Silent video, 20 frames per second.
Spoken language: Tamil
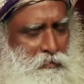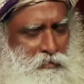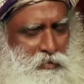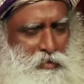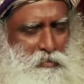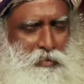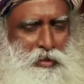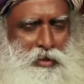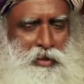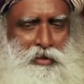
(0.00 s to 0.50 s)

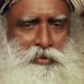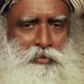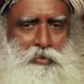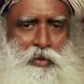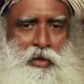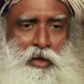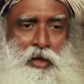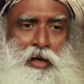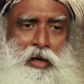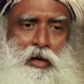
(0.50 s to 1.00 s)
எல்லோரும்
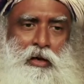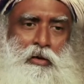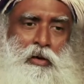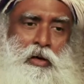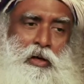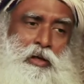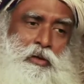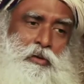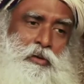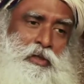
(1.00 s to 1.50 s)

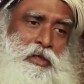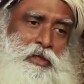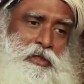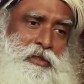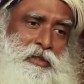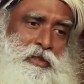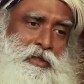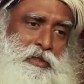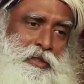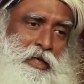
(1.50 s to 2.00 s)
அவங்கவுங்க
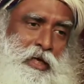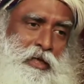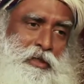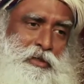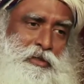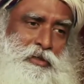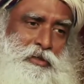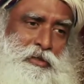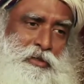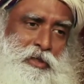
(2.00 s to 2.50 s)

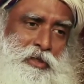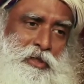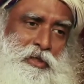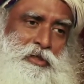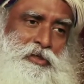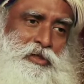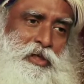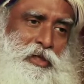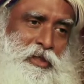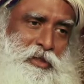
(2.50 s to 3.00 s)
புத்திசாலித்தனத்துக்கு
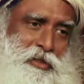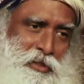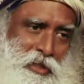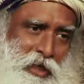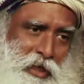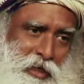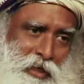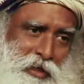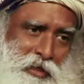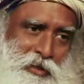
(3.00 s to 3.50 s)
புரிதலுக்கு
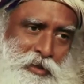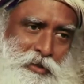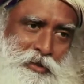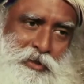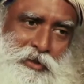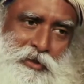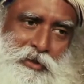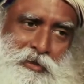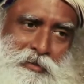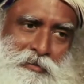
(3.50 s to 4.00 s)
தகுந்த மாதிரி
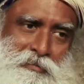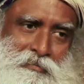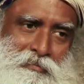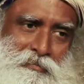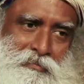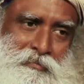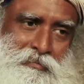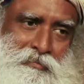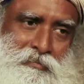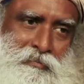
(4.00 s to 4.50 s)
வேலை
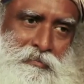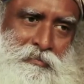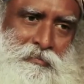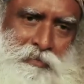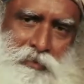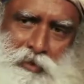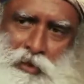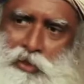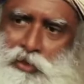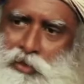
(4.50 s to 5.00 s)
செய்கிறாங்க
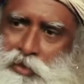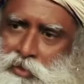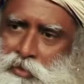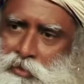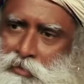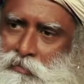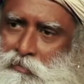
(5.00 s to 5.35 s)
இல்லையா